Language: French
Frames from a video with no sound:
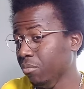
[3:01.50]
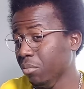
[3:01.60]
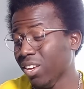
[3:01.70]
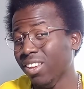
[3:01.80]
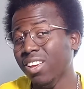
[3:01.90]

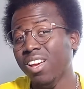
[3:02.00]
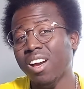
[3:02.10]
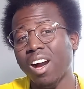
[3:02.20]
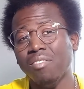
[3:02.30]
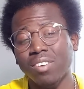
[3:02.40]
mais
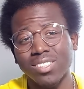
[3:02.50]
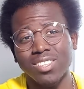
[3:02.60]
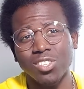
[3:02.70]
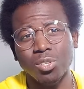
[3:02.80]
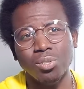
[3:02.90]
avant
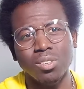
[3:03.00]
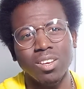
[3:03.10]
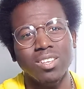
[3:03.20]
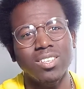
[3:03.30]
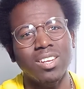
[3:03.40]
ces
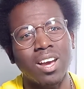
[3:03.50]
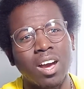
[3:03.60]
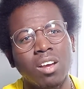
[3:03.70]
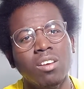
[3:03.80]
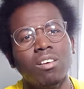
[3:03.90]
succès, il
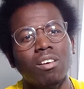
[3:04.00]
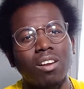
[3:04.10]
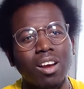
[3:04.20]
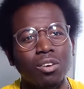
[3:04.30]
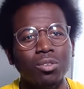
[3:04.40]
a
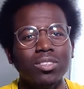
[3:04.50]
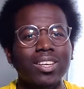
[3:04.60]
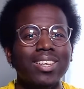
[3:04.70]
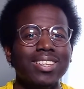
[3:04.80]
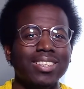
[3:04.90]

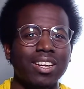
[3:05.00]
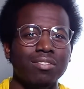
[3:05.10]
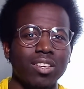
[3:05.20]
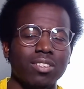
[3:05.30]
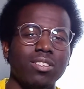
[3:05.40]
rencontré et
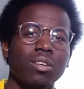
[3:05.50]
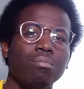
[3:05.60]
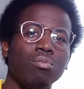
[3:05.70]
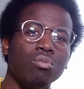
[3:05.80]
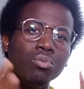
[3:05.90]
traversé
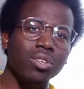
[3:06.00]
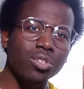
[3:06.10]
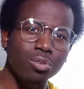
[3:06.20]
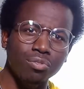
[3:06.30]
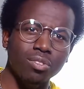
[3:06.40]
beaucoup de
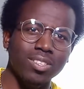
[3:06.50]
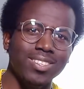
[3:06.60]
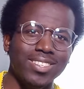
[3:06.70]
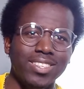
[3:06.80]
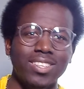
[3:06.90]

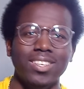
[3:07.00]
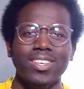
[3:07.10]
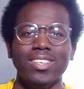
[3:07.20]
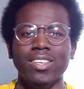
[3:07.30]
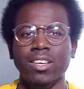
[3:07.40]
difficultés
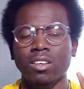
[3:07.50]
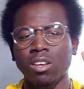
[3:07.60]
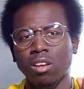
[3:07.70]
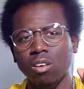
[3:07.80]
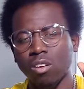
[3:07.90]
et des,
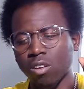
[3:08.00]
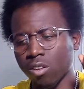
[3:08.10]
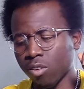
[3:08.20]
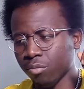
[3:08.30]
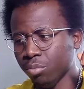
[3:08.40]

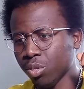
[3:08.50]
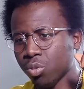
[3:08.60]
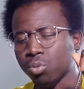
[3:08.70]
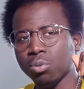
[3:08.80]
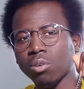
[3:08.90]
euh, bien
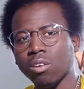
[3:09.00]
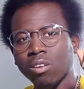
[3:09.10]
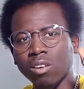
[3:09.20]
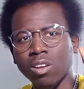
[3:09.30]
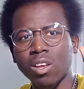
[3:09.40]
sûr,
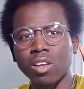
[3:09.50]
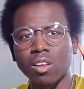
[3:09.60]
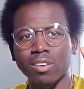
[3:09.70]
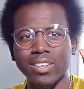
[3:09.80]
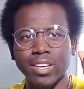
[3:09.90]
euh,
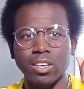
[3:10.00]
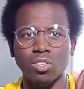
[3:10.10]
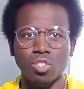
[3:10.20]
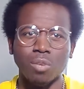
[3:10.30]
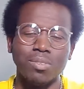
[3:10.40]

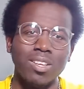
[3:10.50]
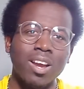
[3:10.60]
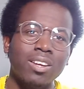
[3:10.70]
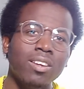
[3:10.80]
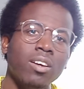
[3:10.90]
des
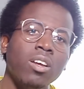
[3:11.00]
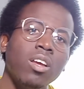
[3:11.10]
obstacles